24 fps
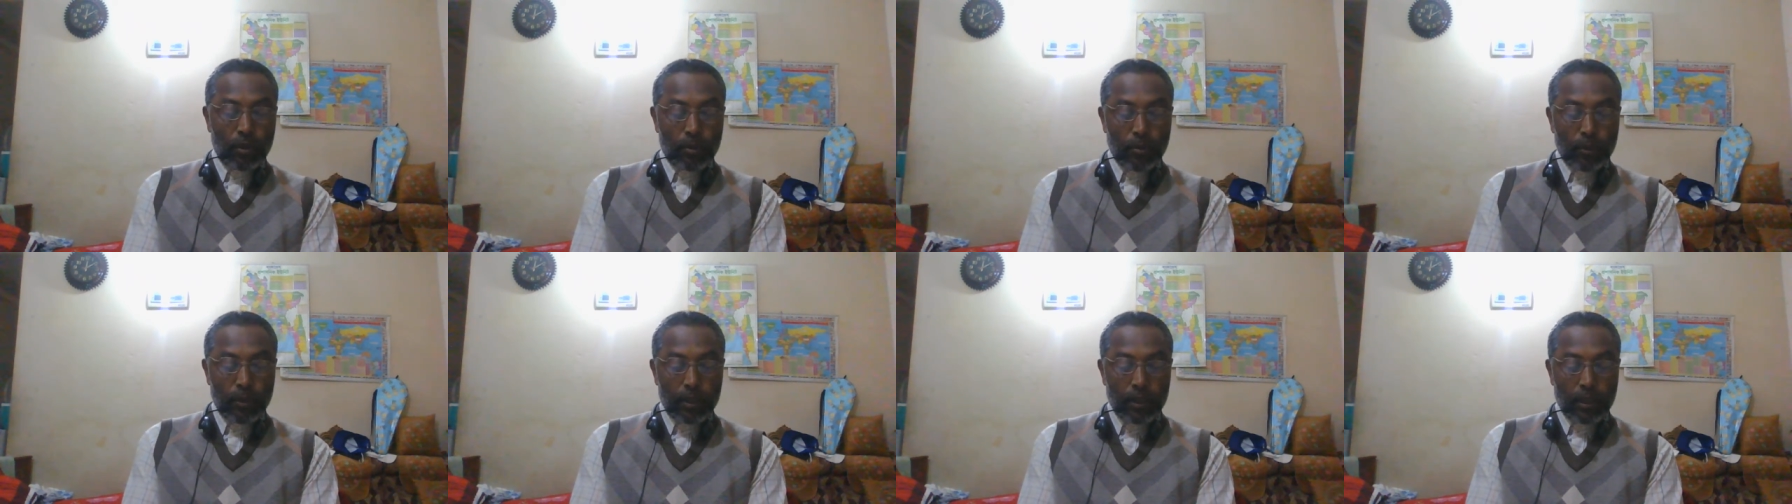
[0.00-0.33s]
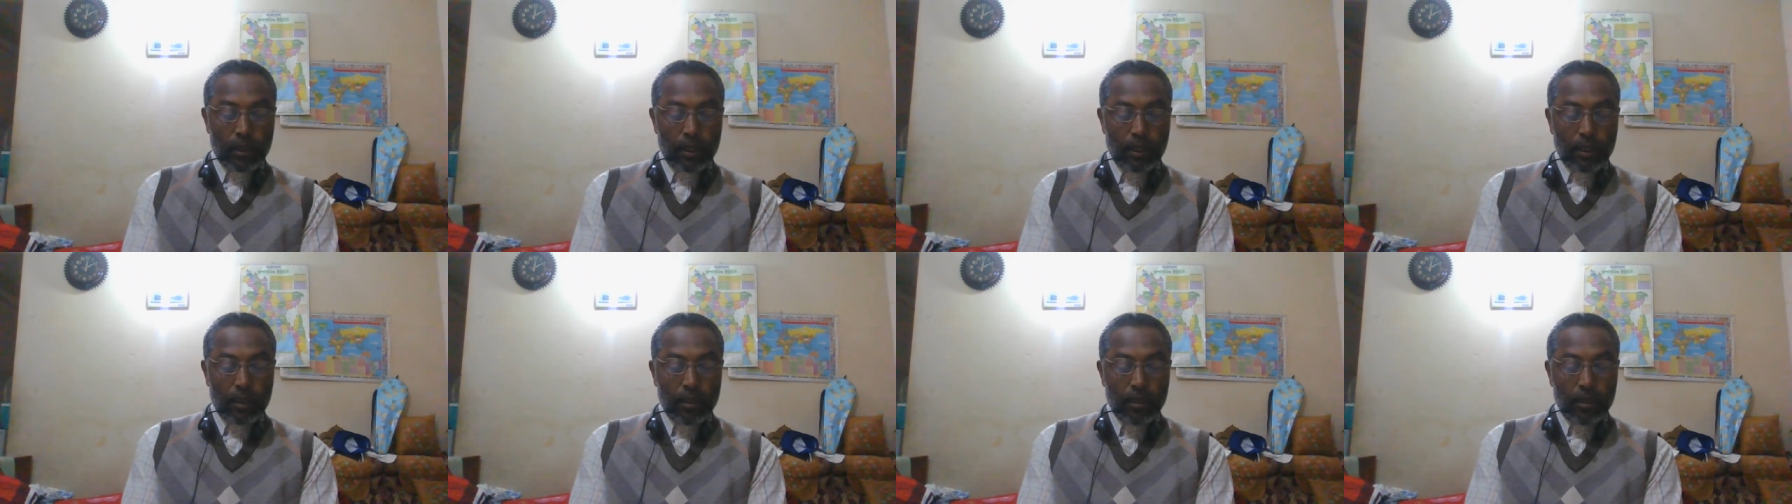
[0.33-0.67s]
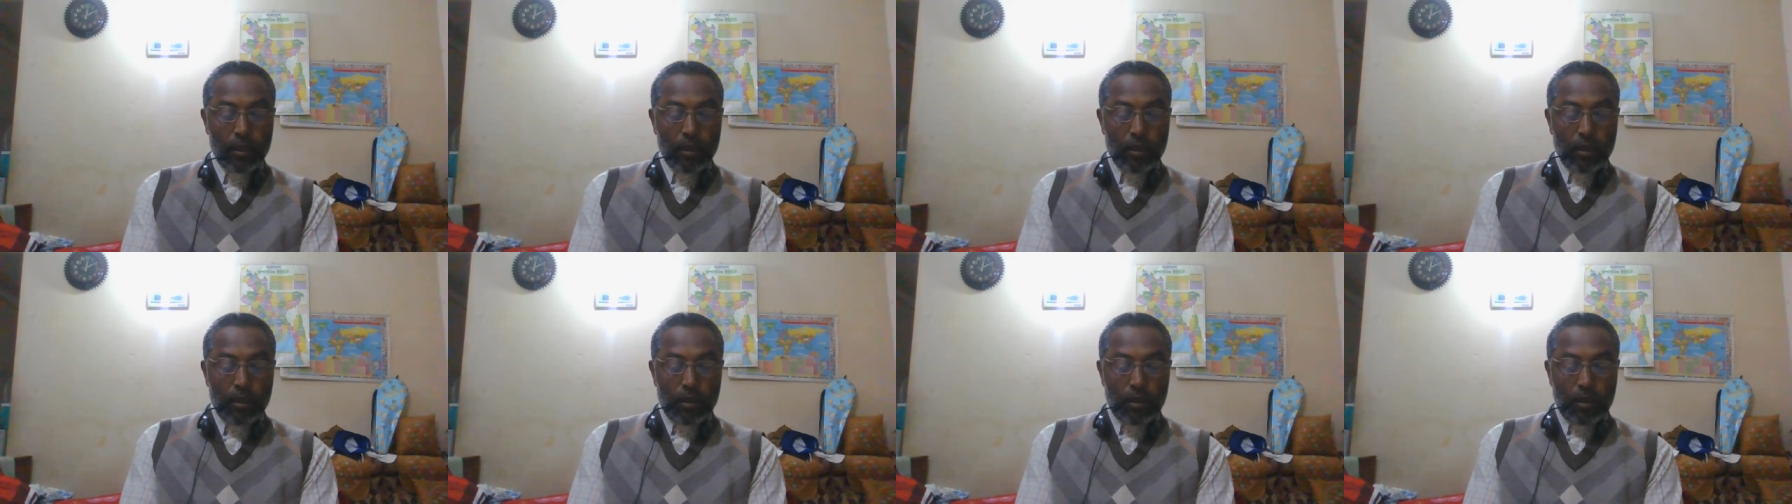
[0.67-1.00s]
অবহেলা
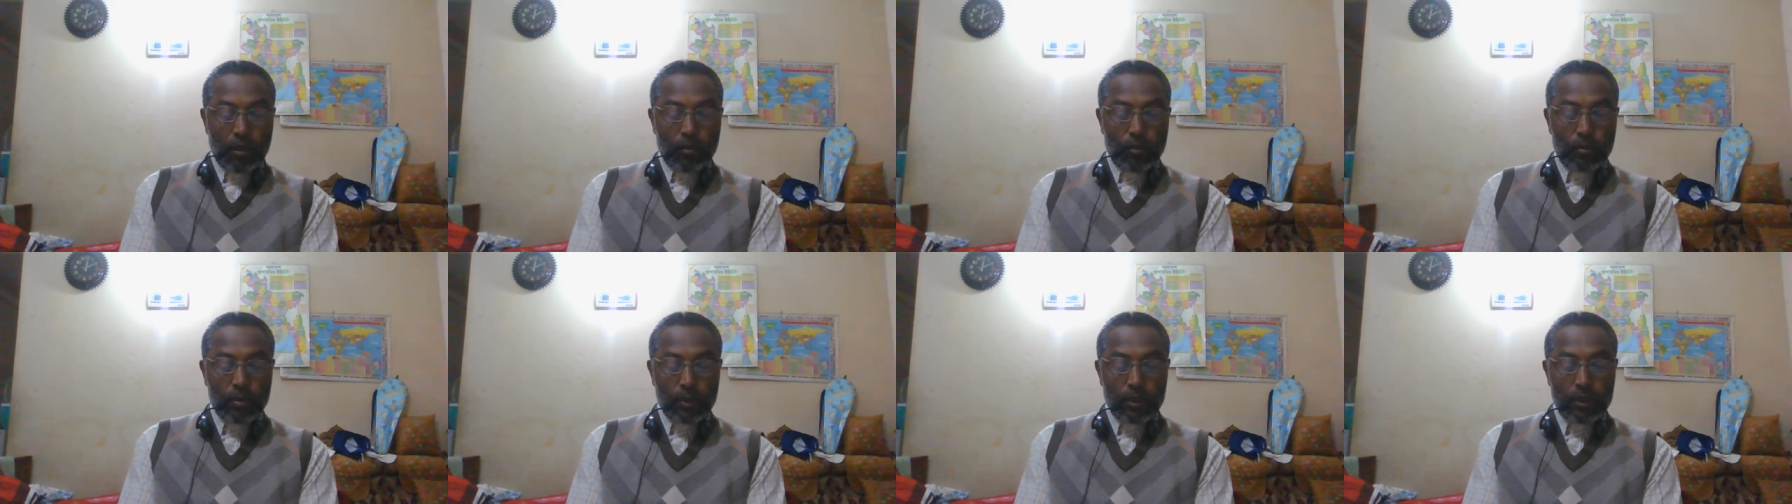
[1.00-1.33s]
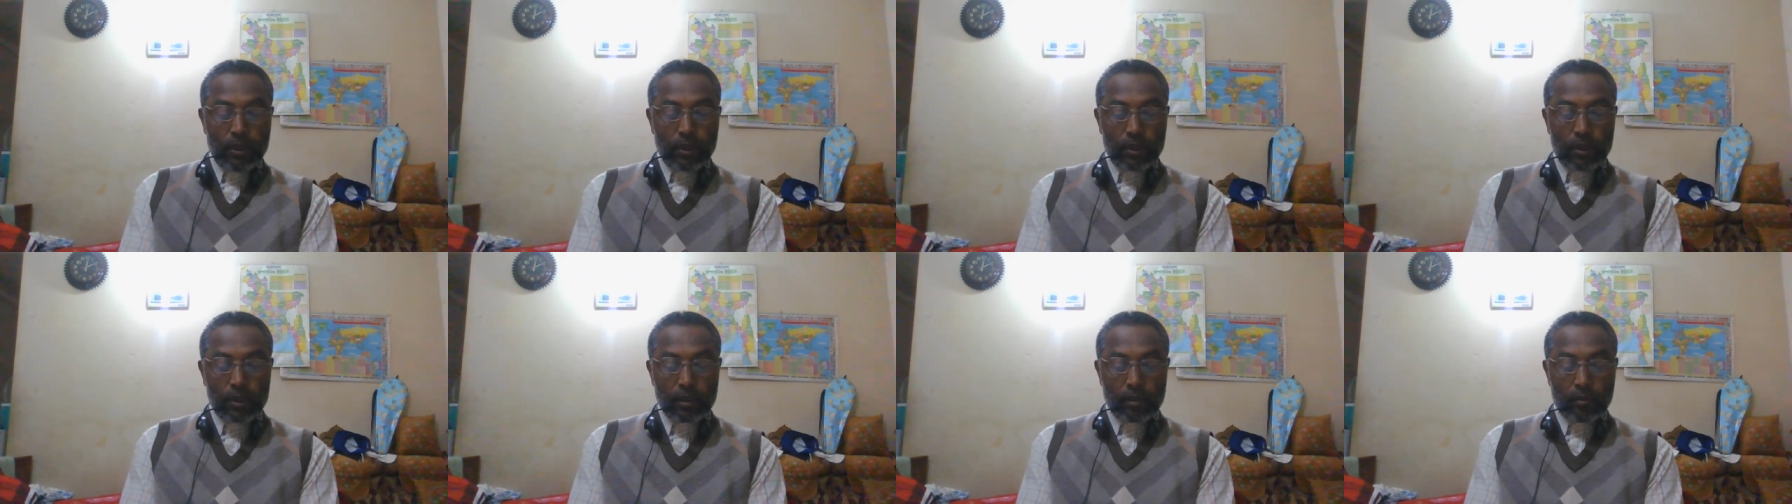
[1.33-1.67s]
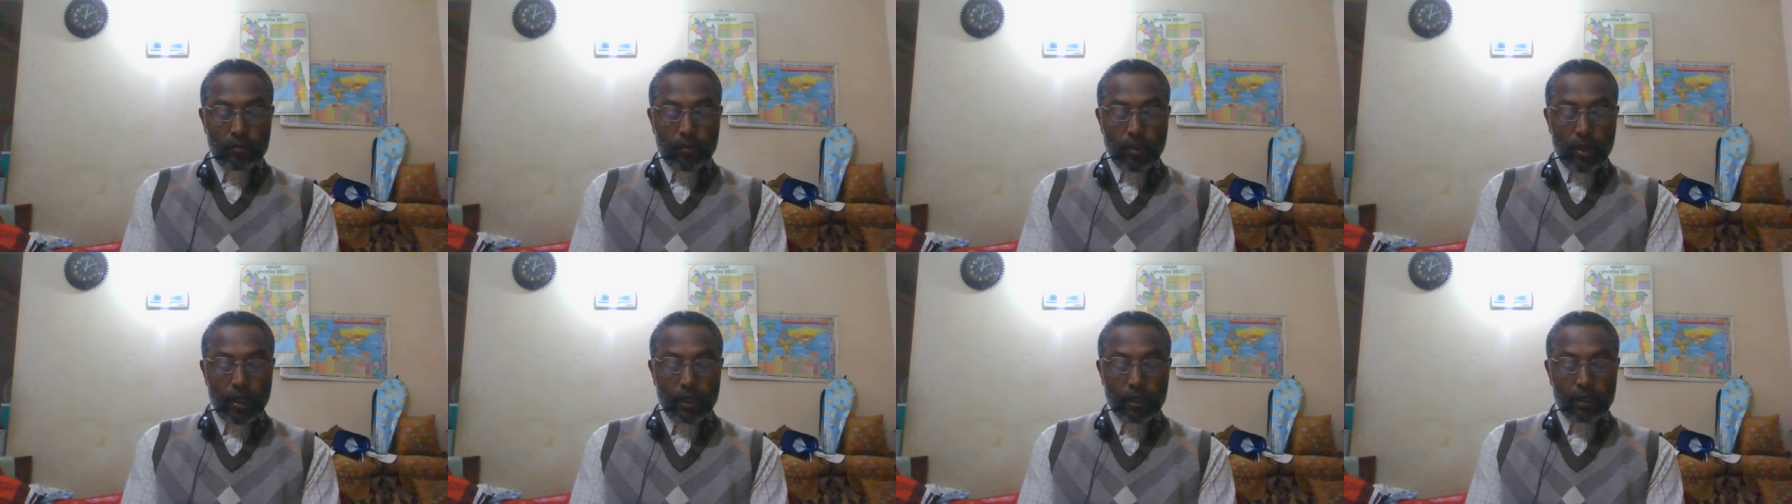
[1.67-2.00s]
অবৈজ্ঞানিক
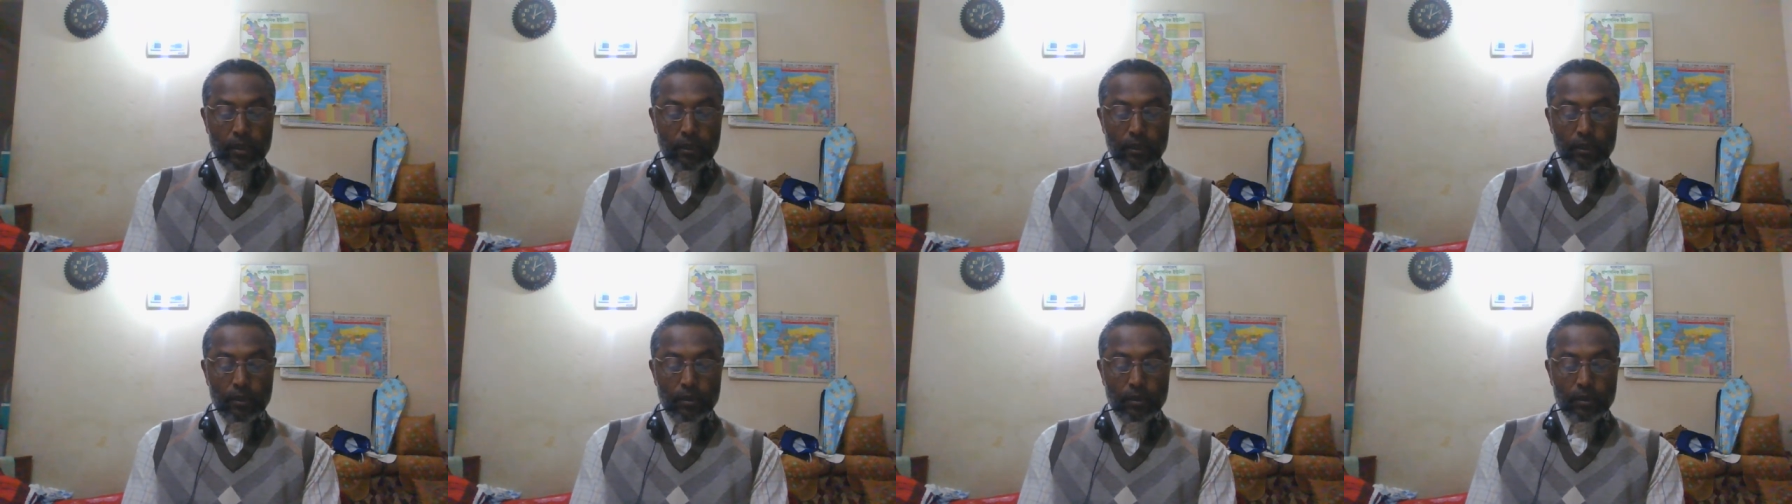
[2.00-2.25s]
ভারী